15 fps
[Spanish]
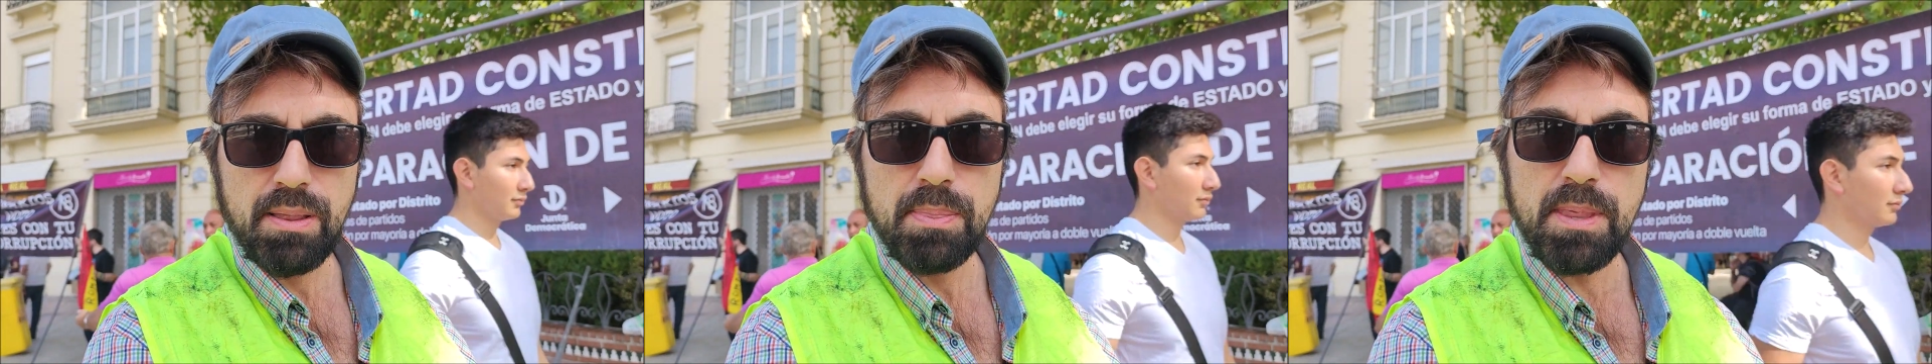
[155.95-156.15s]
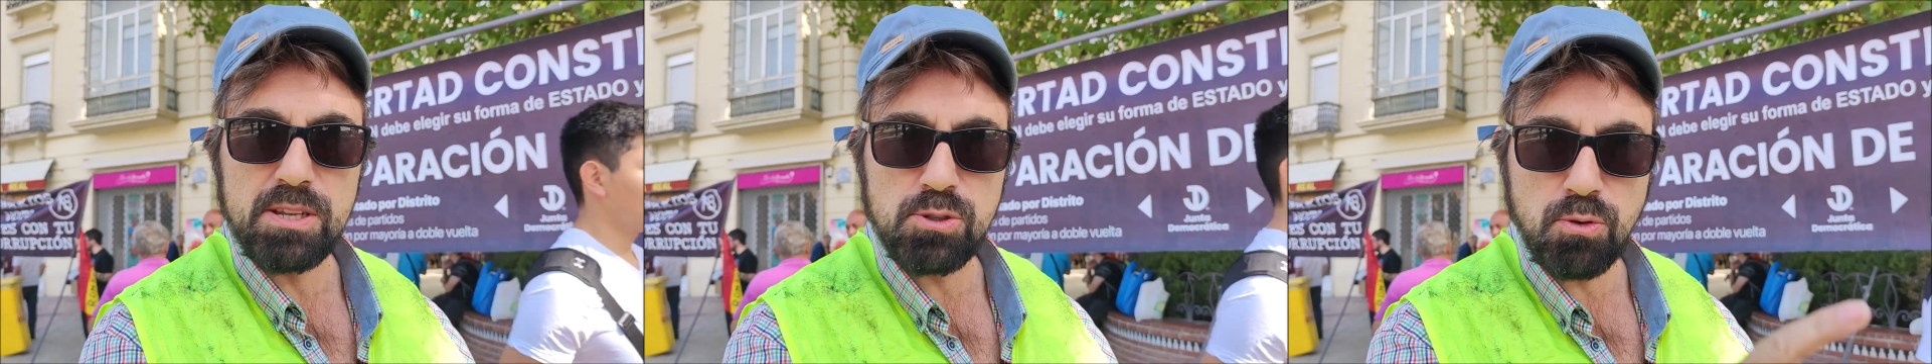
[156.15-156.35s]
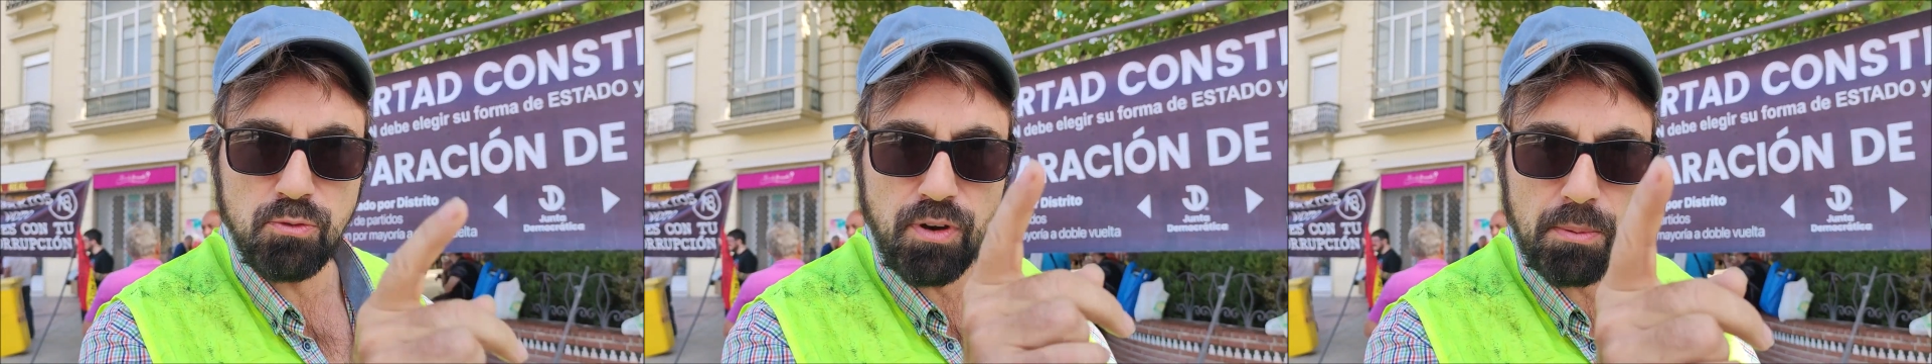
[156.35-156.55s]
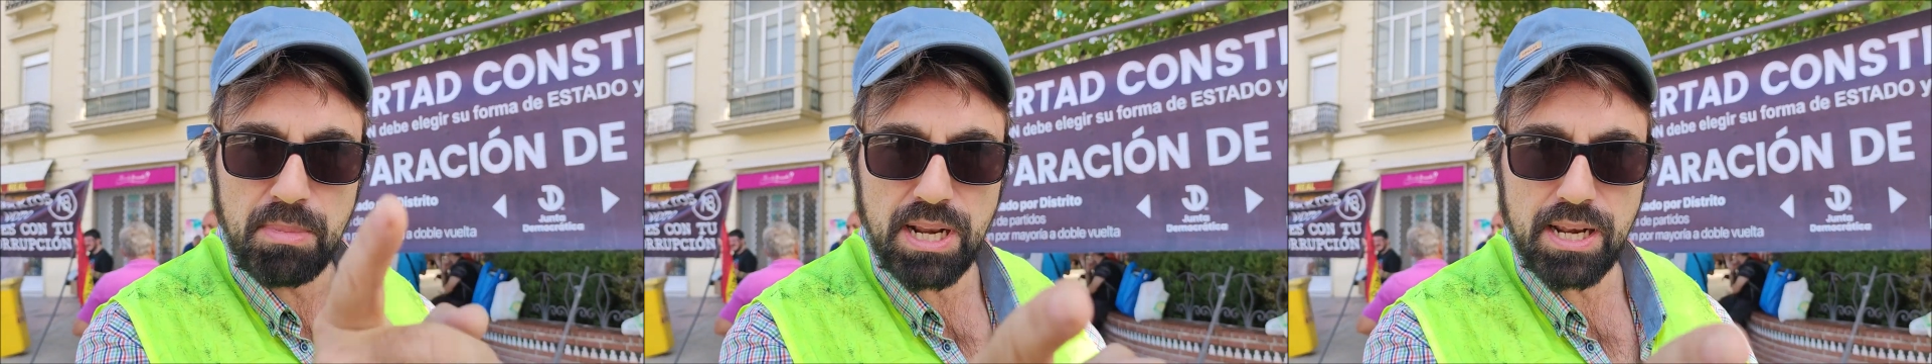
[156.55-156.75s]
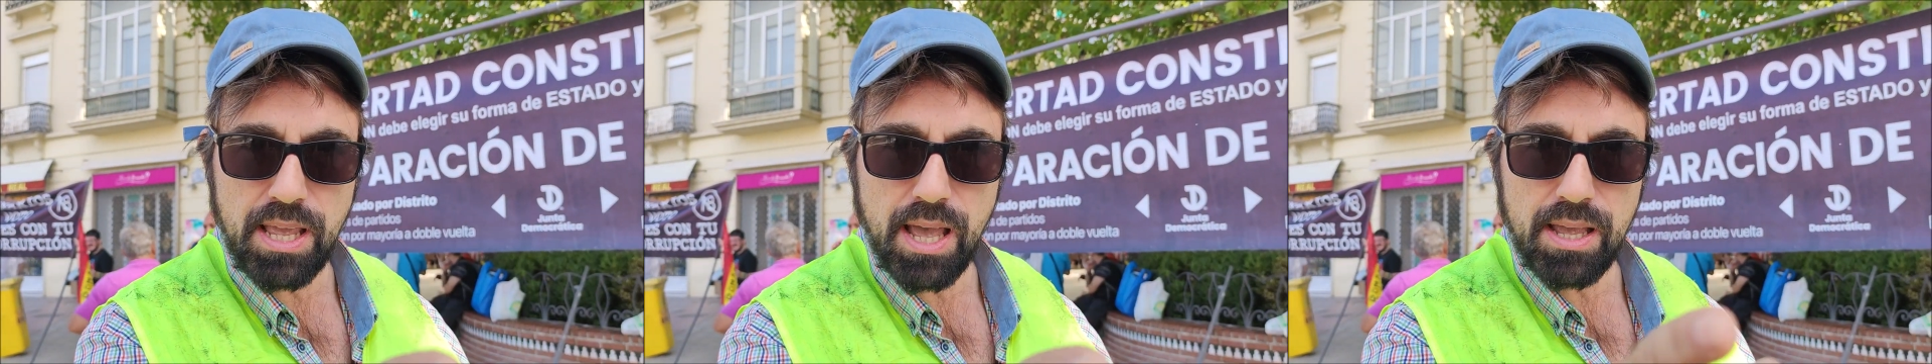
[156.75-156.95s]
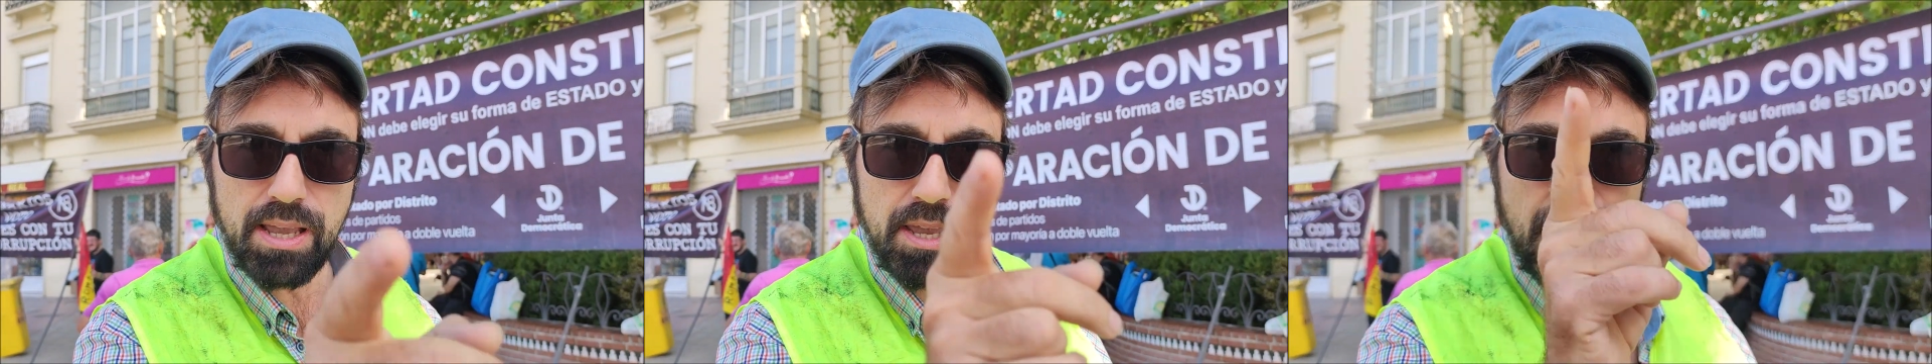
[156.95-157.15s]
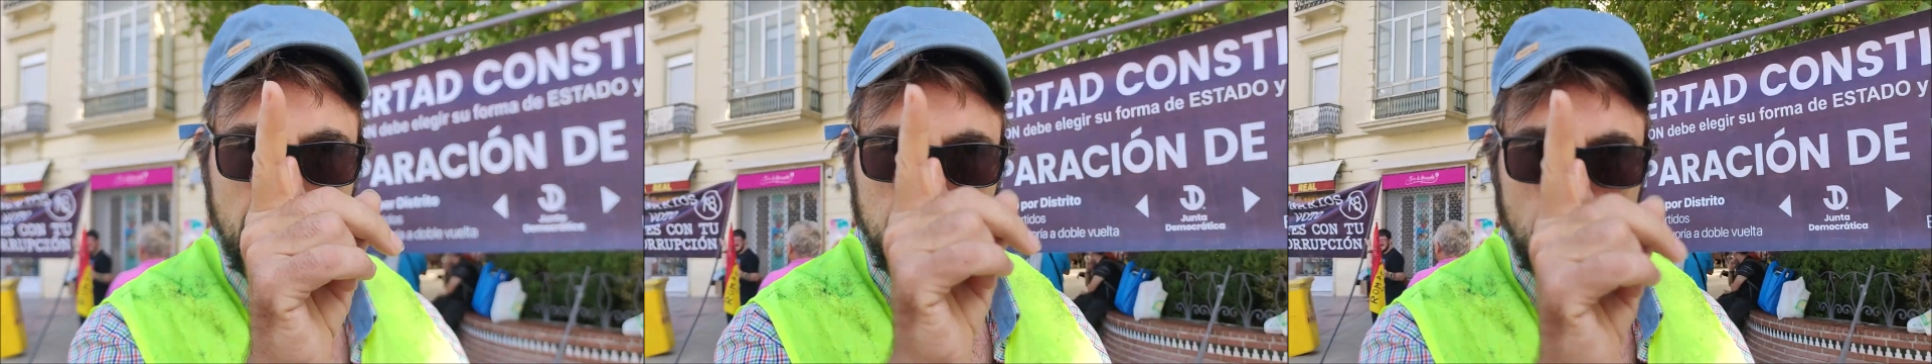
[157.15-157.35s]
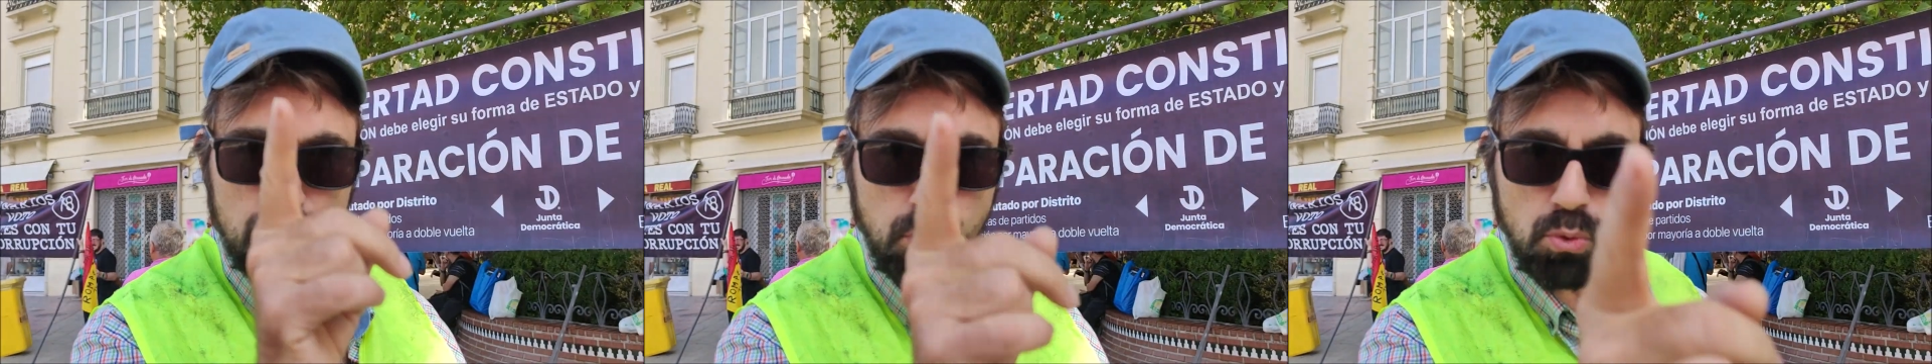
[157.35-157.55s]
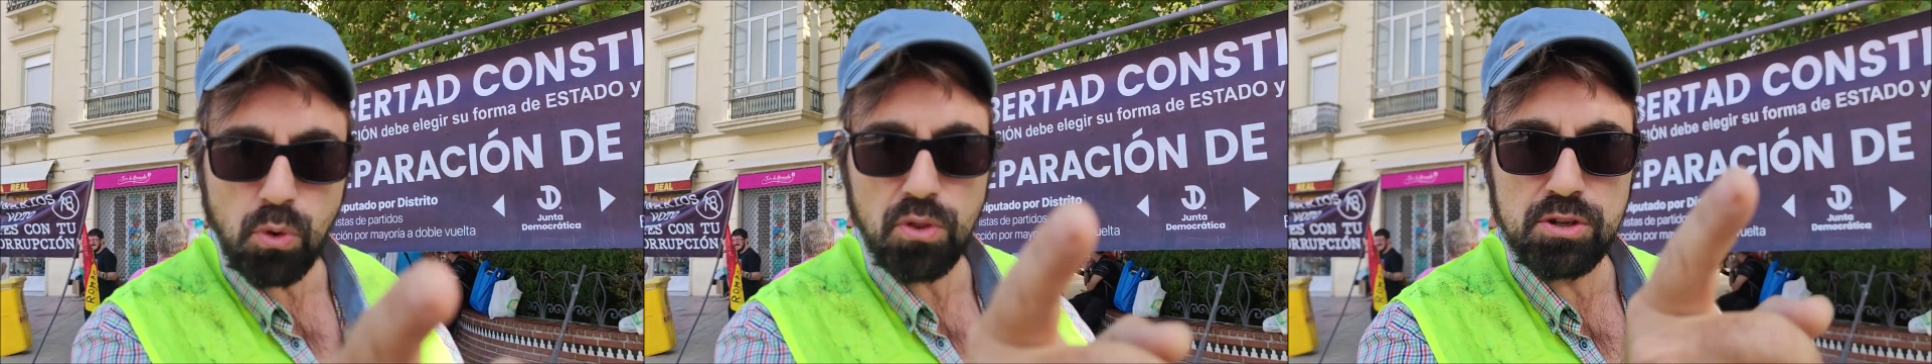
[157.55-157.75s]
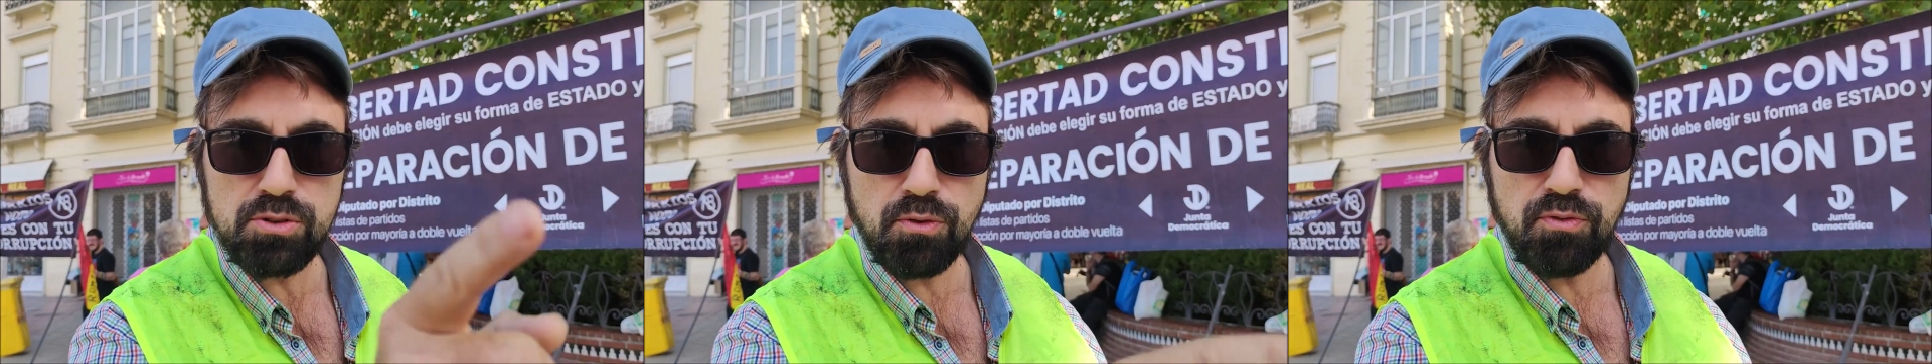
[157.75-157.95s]
de su familia y del
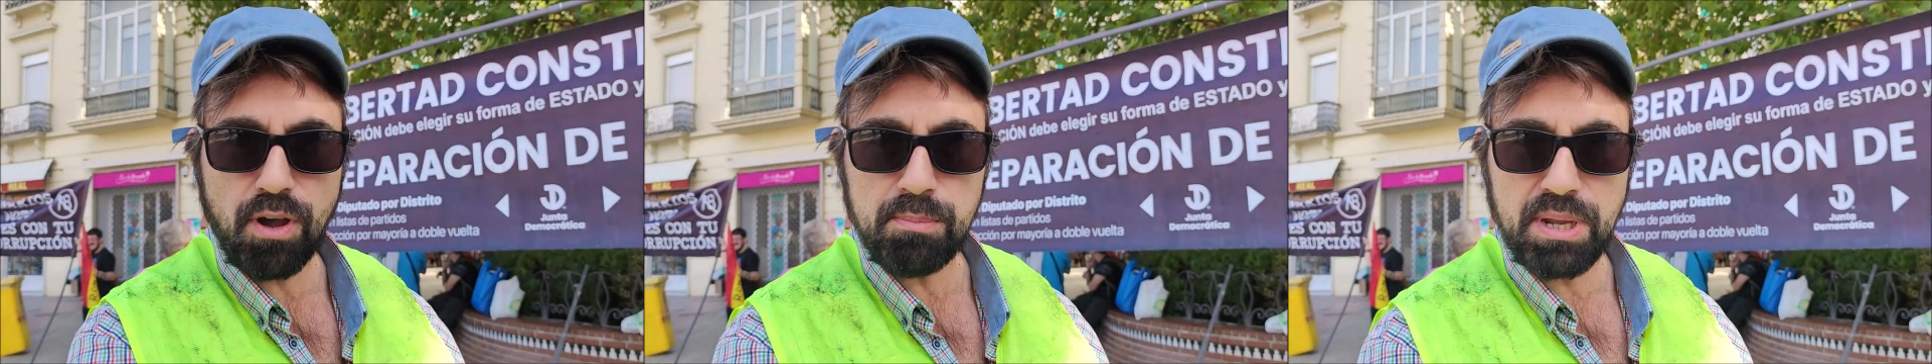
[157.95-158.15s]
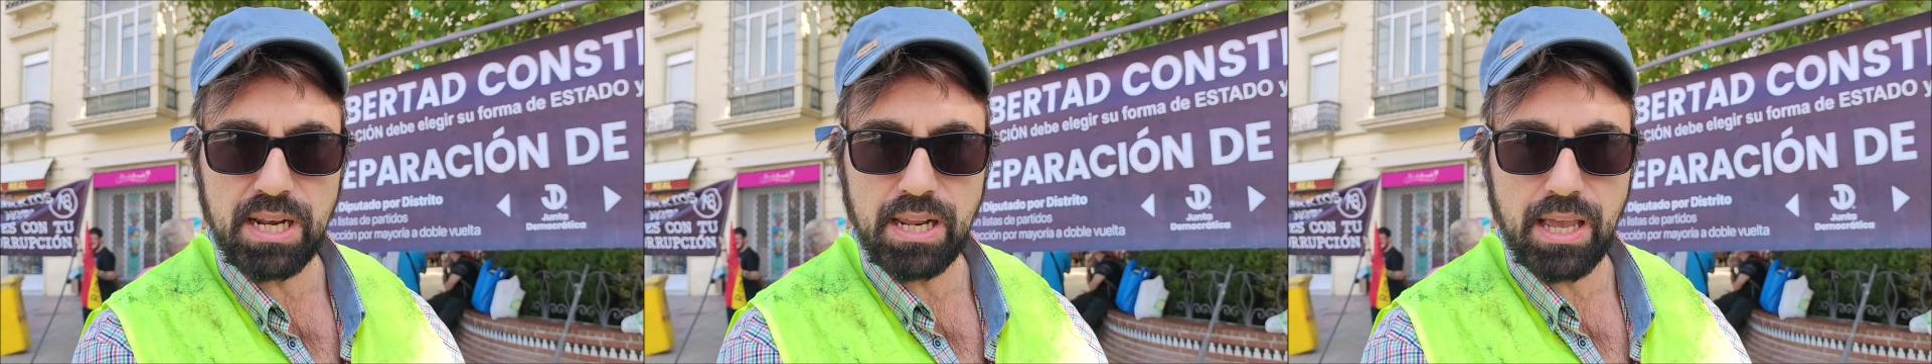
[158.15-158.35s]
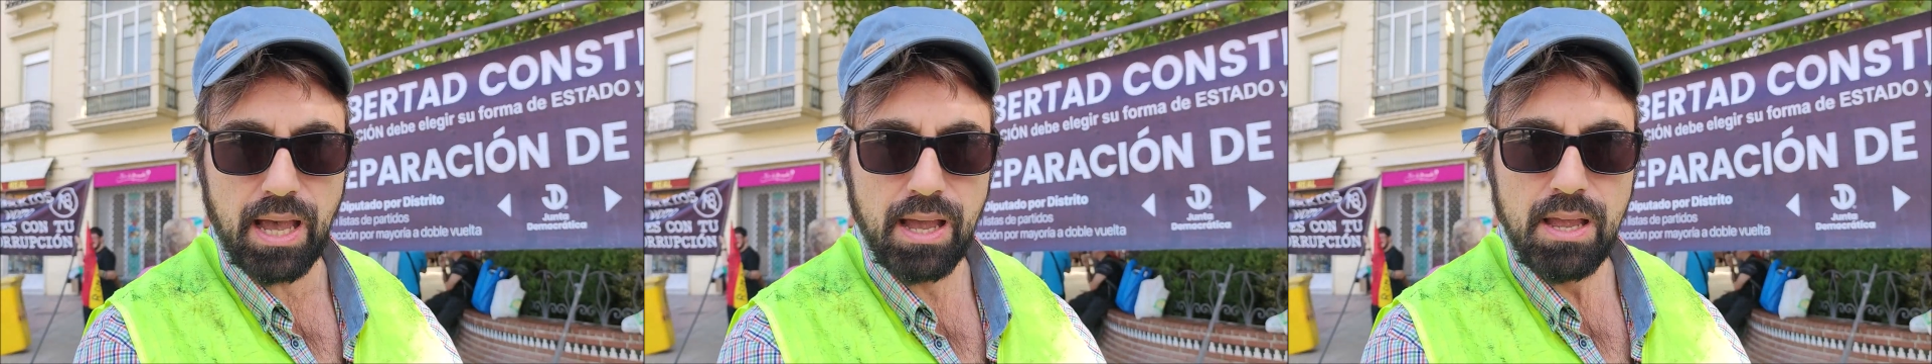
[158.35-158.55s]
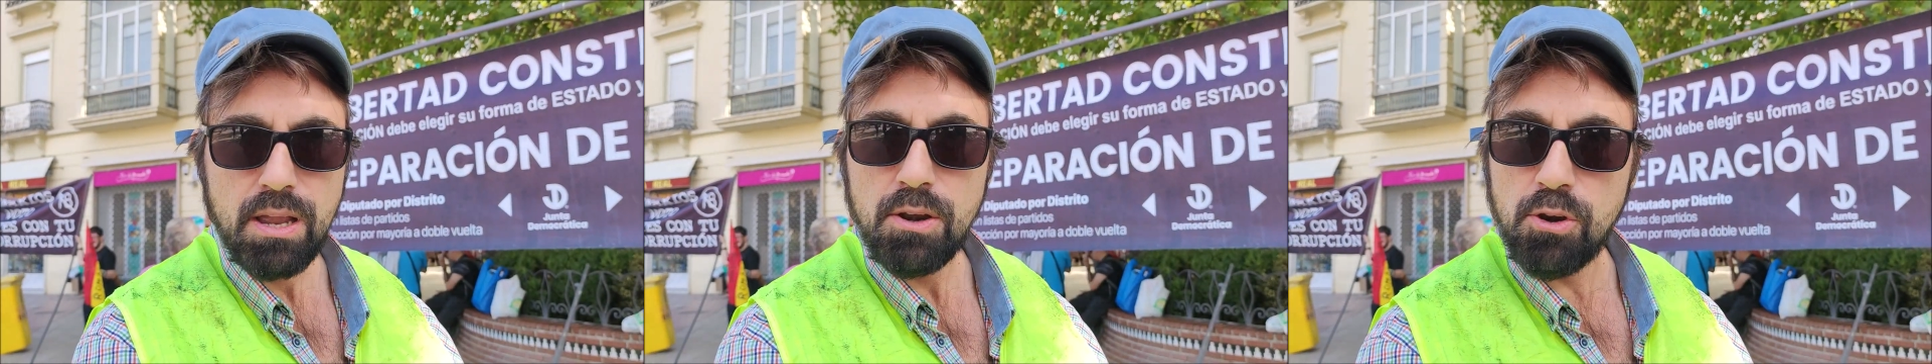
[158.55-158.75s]
futuro de su familia.